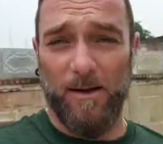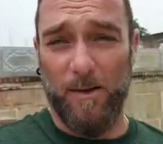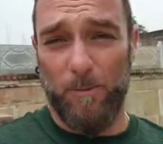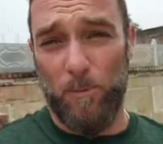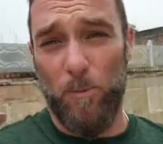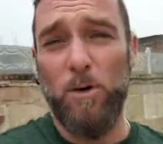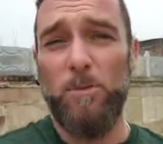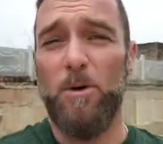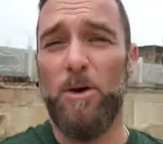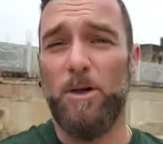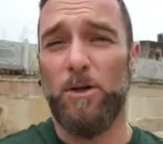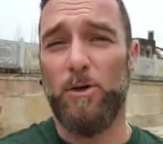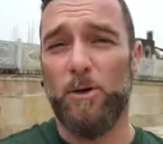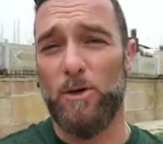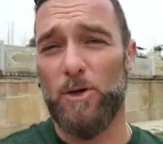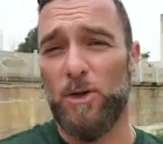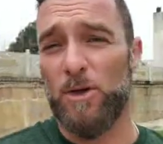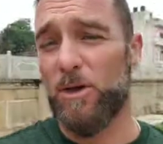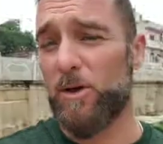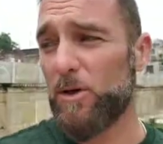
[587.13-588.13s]
Muy bonito
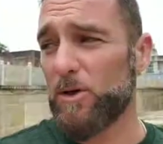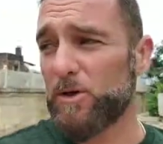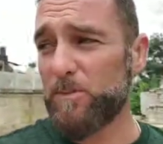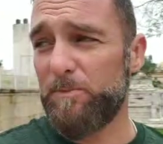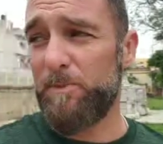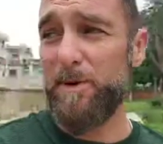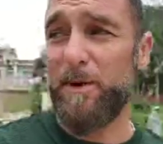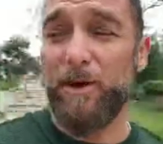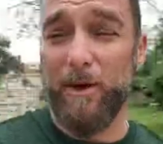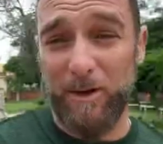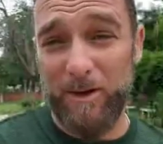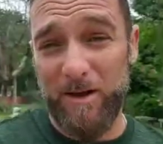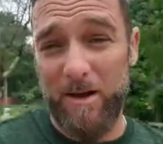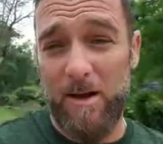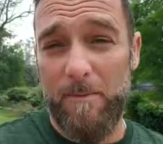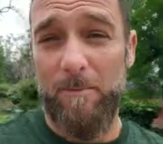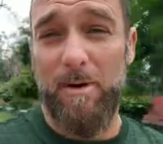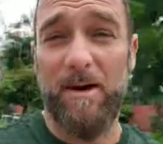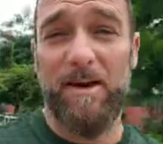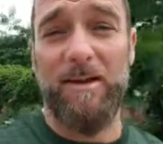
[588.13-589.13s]
chicos, pero
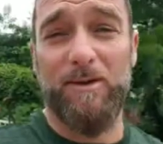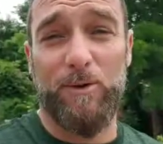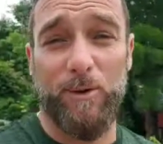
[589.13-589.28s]
pagué